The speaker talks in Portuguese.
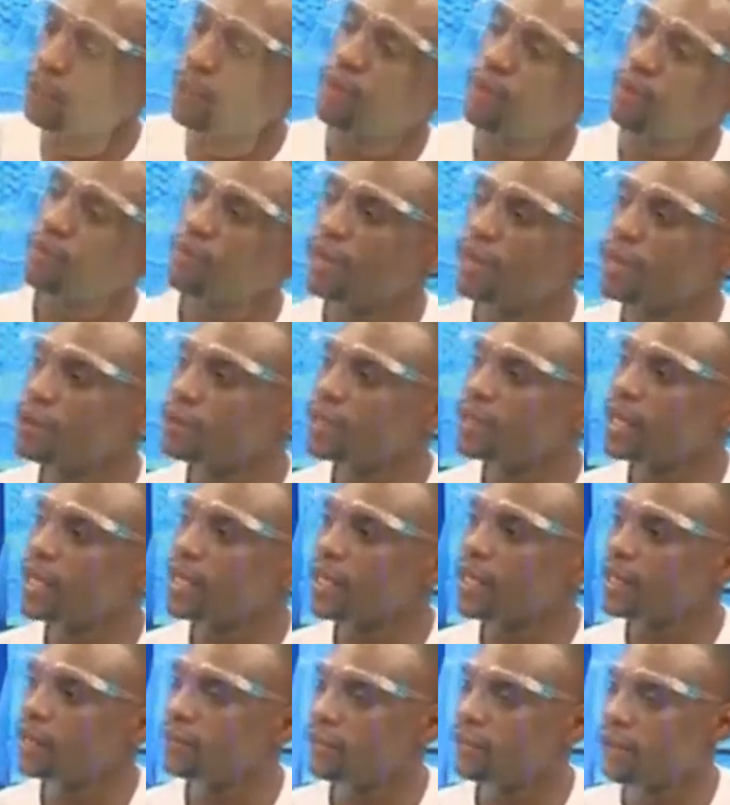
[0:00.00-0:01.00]
Porque venho, da,
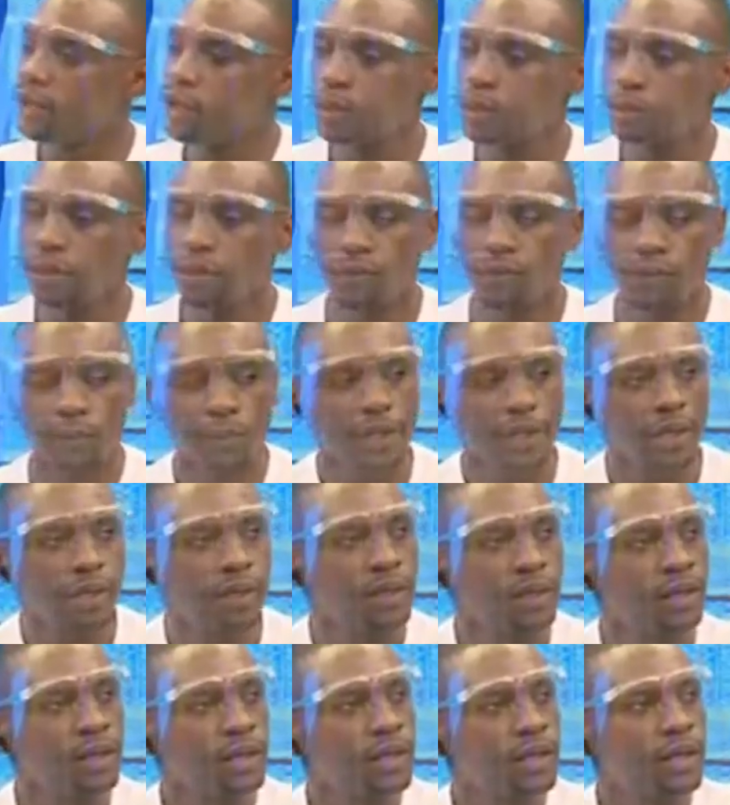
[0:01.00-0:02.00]
venho de uma família
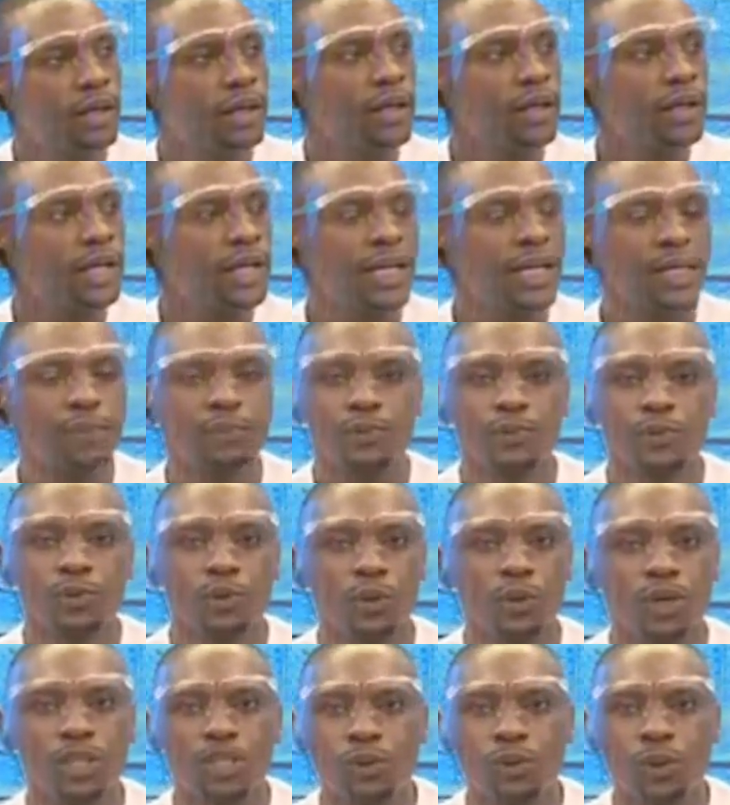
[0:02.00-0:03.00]
que as
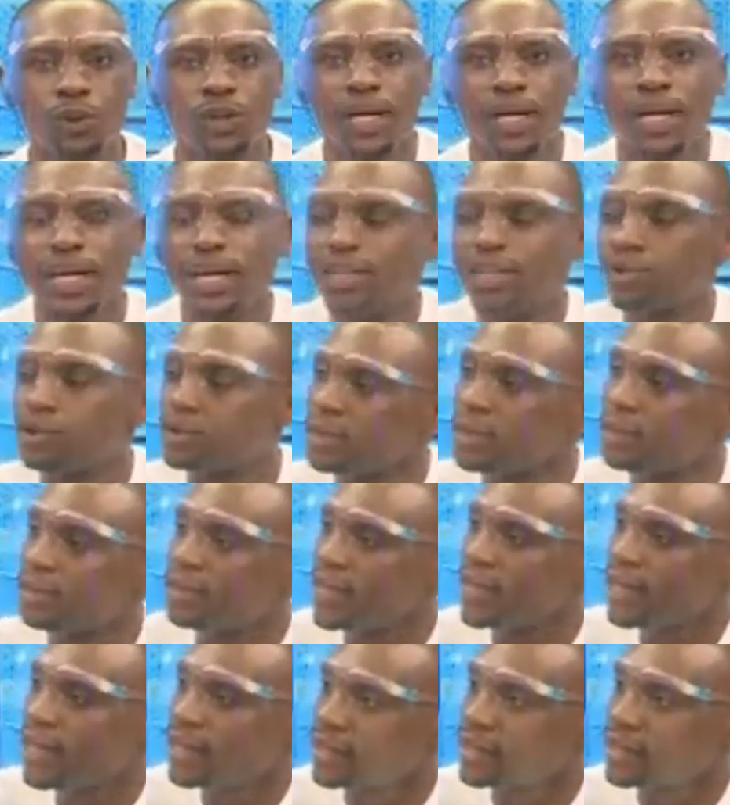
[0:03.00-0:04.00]
pessoas, quando querem justificar